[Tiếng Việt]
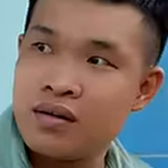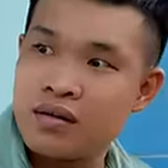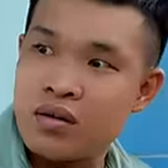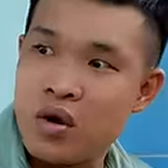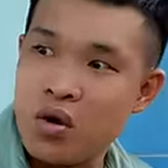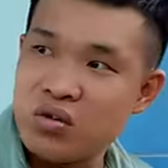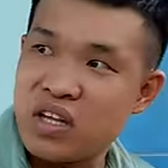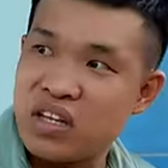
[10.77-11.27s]

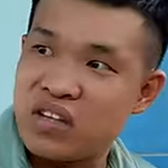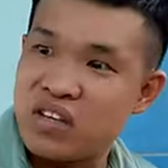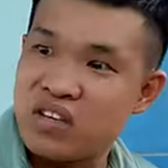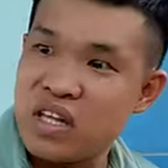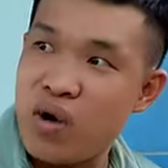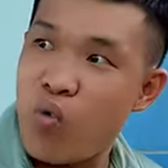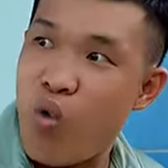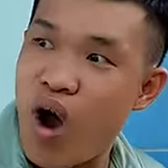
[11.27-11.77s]
tỏ tình
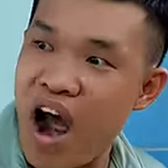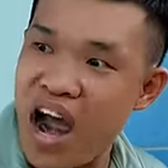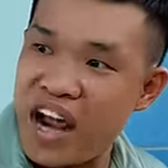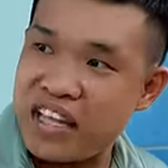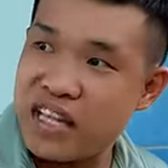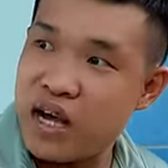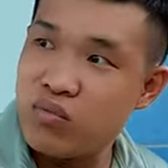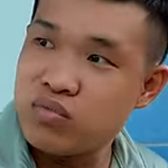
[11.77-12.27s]
tao
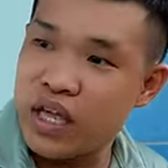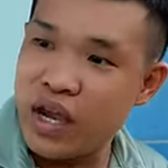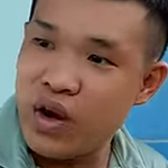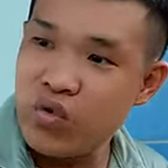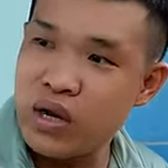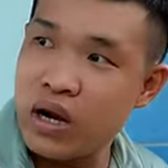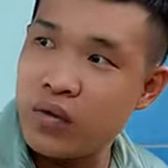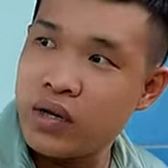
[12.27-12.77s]
hoài tao không
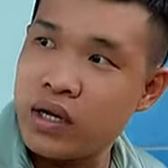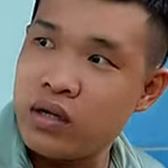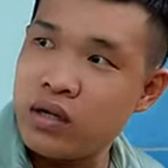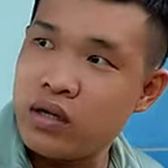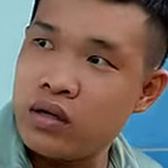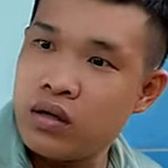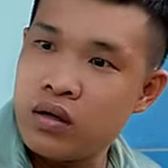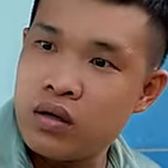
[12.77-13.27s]
chịu thôi đi
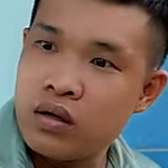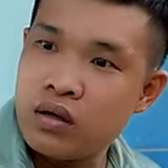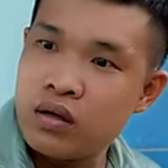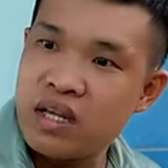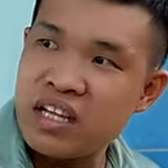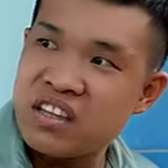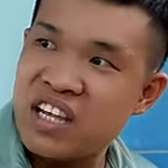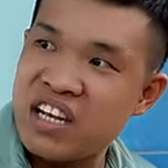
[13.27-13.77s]

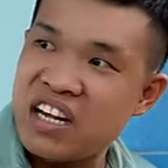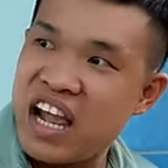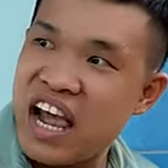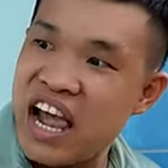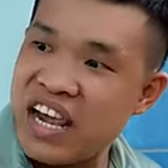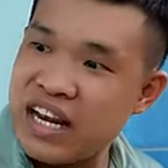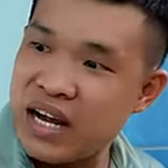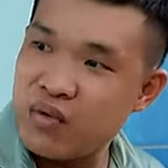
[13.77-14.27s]
nhắn tin
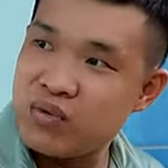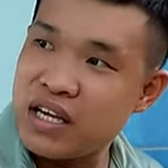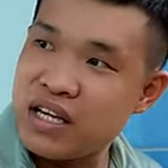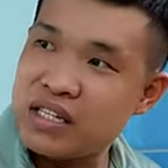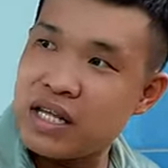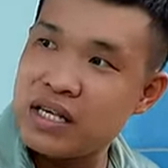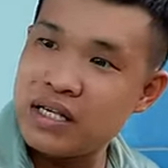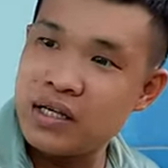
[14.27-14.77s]
ngày nào cũng
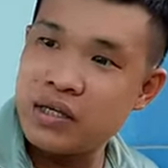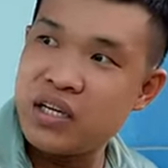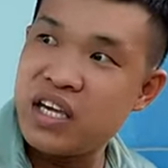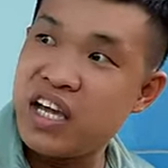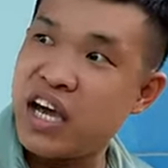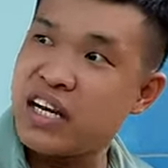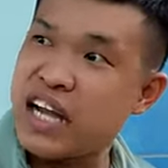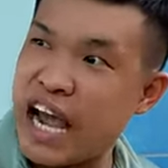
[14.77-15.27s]
nhắn tin chứ
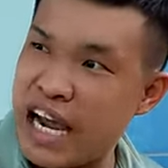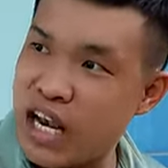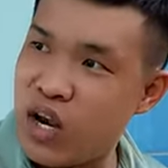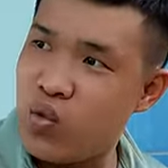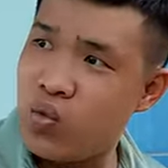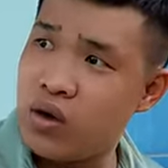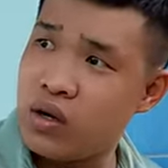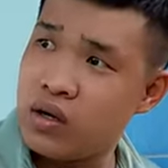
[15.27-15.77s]
biết anh ngại
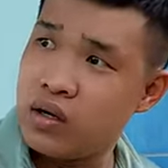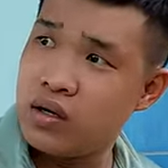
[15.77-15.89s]
luôn á